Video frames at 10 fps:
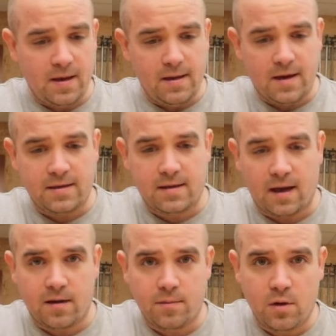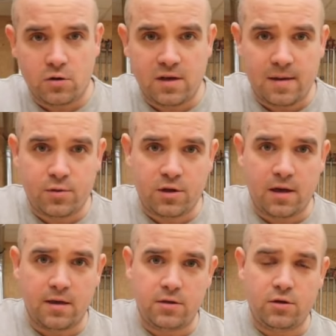I teraz tak, można
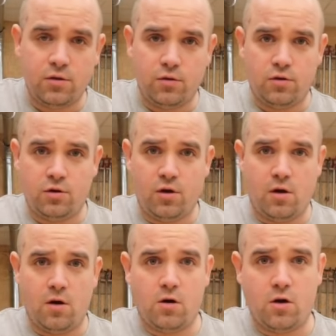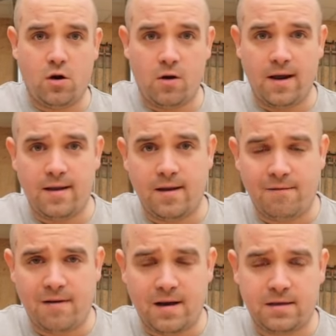przejść już do
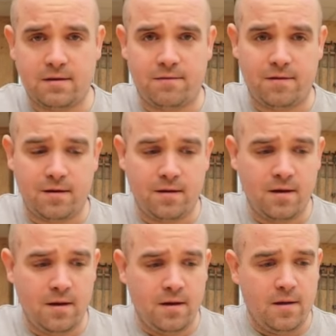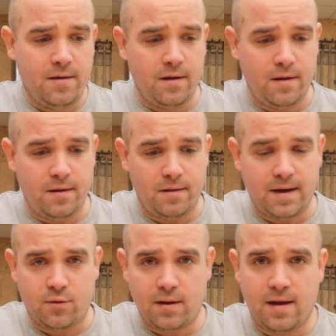kolejnej warstwy E,
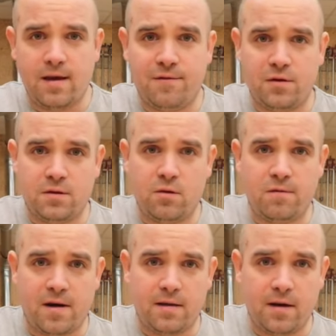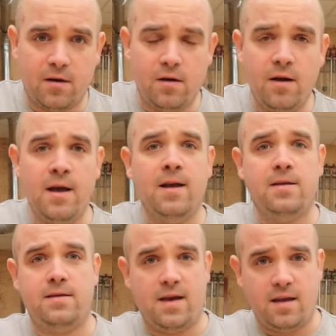nakładania wosku twardego.
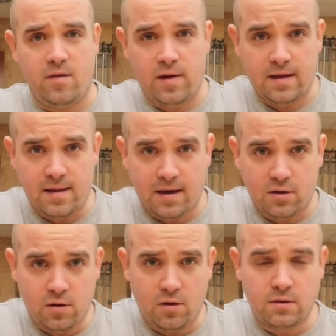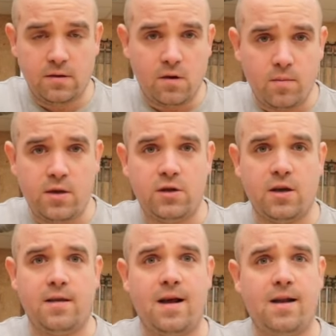Zanim jednak to
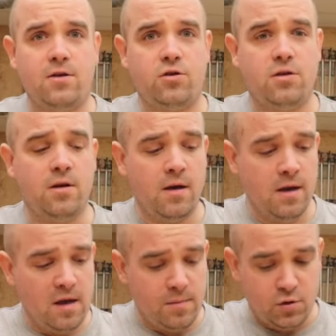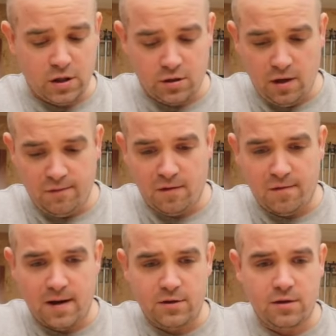zrobicie, należy
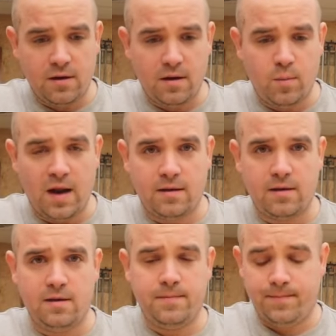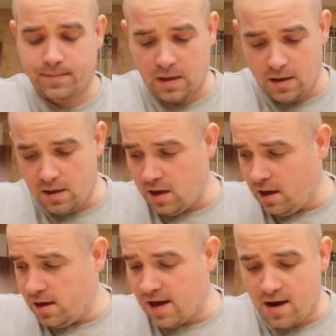przeszlifować blaty
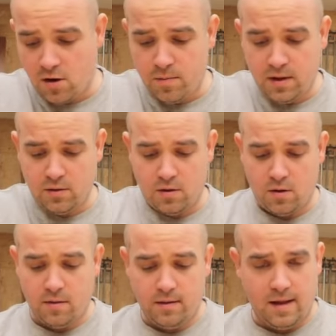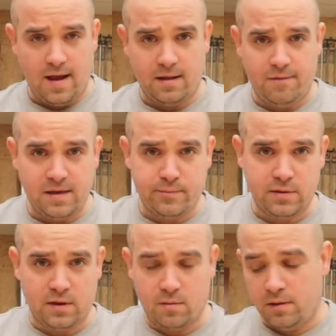i ja robię to na dwa
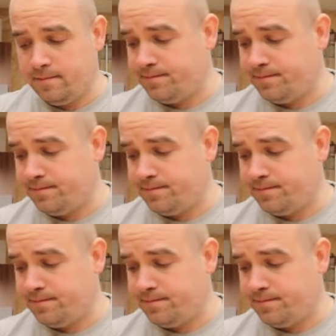sposoby.